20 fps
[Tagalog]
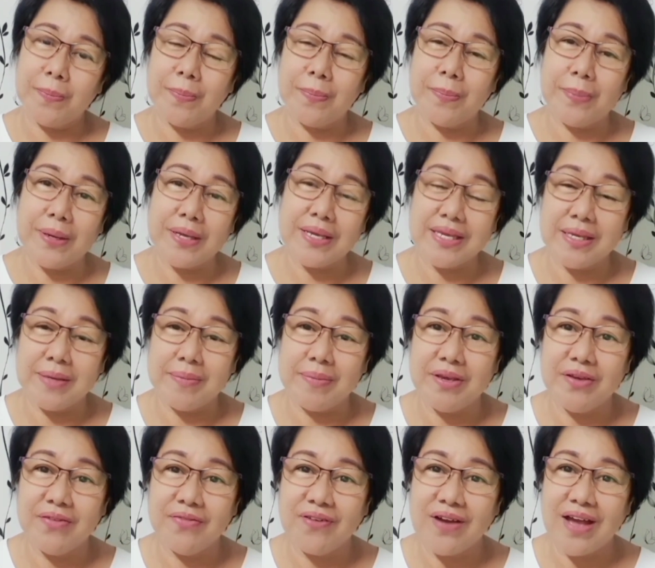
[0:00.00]

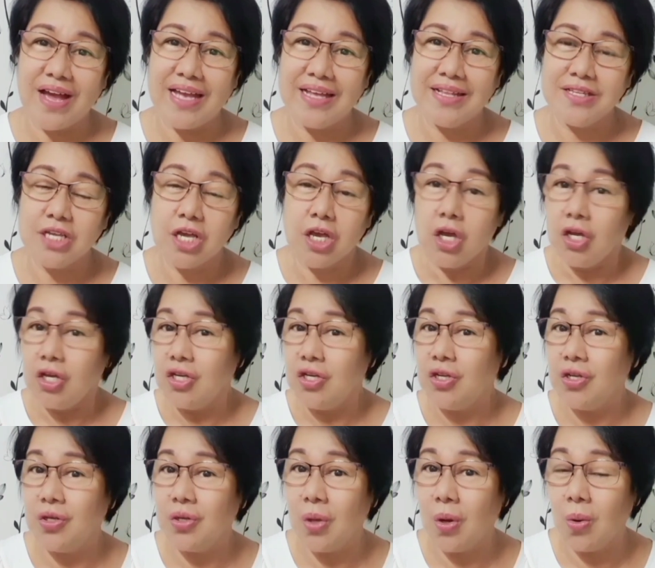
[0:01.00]
Pag-ibig Fund.
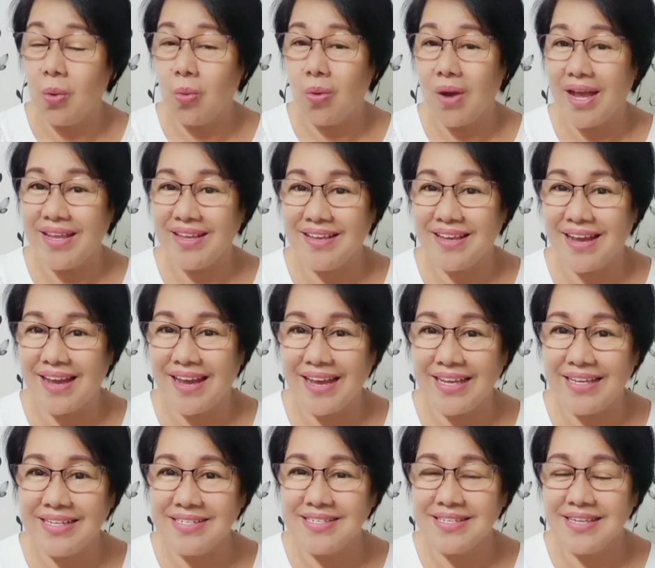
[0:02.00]
You know why,
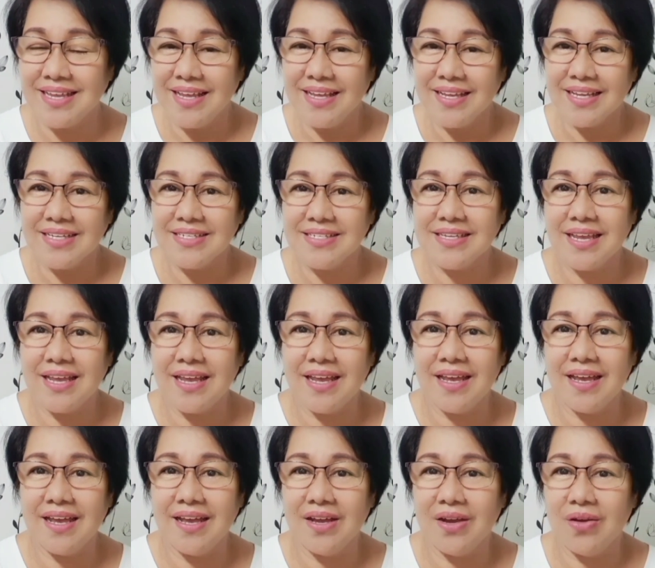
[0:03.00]
guys? Kasi,
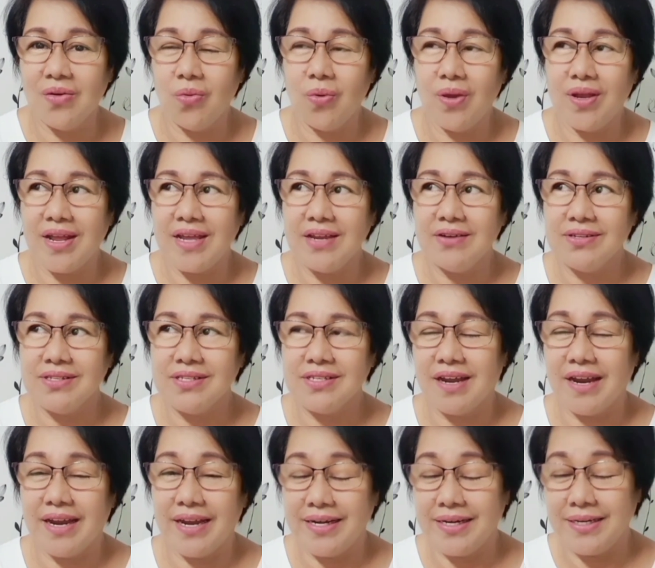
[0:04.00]
when I
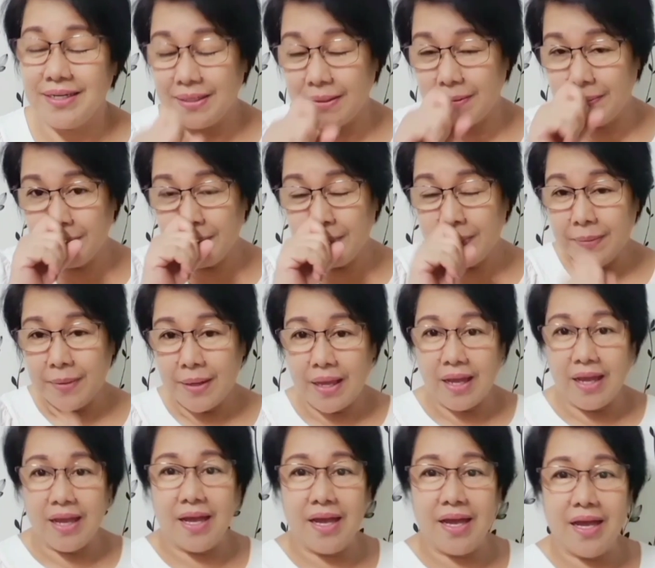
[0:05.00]
retired,
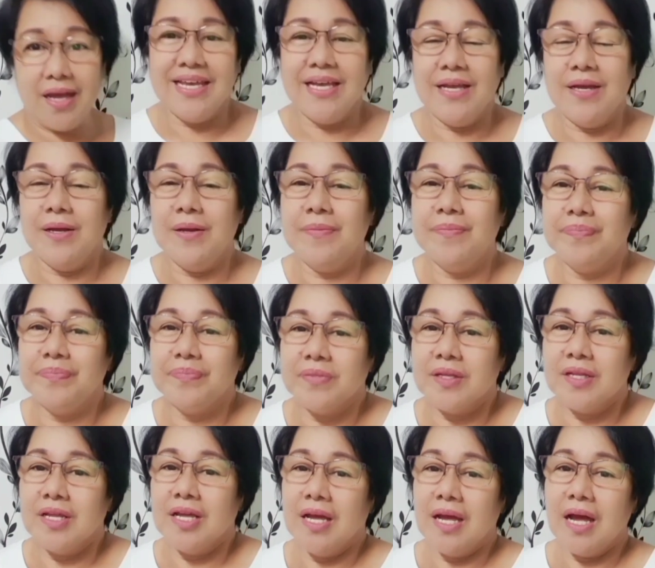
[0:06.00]
uh,
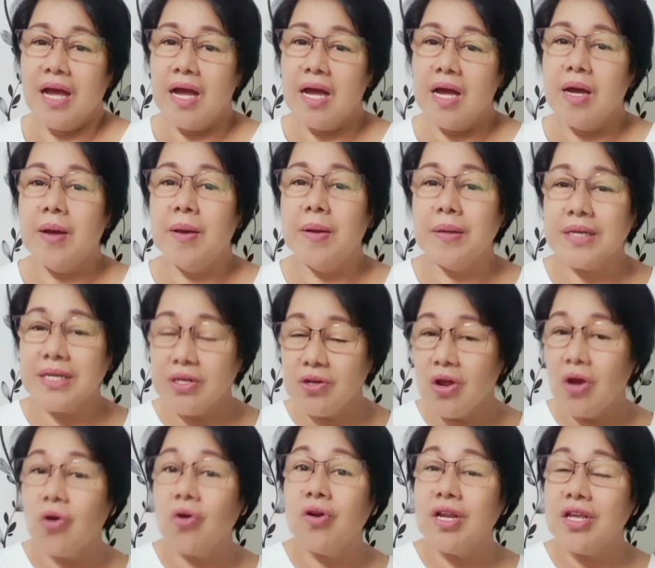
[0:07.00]
uh,
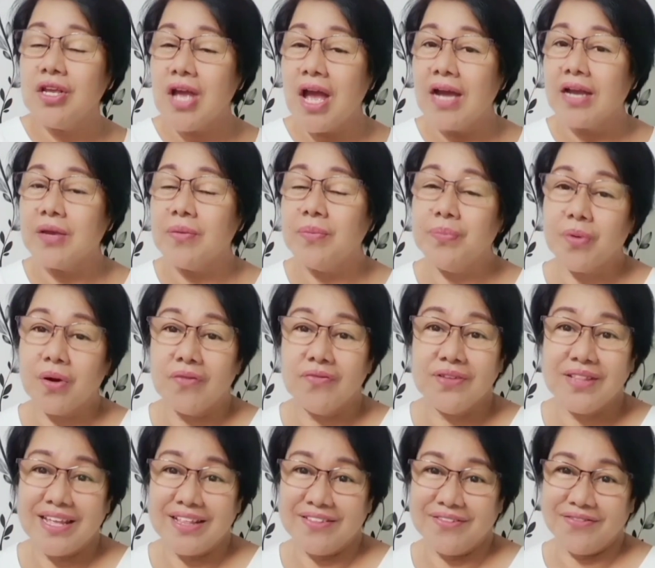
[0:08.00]
kinuha ko na yung aking
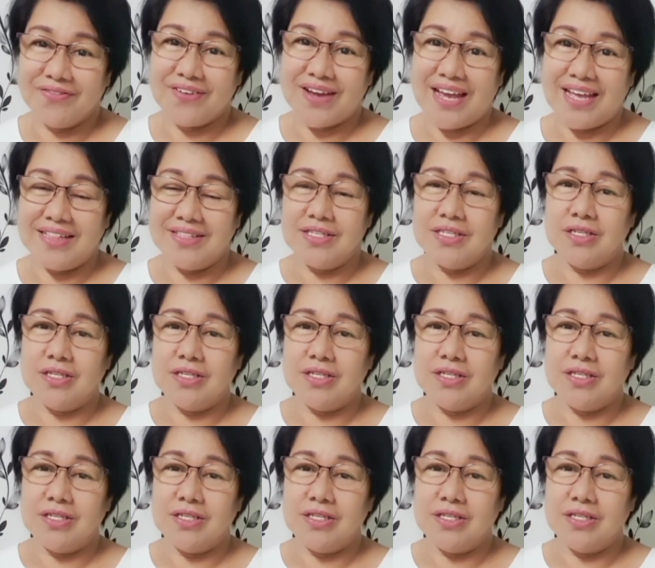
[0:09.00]
Provident Fund.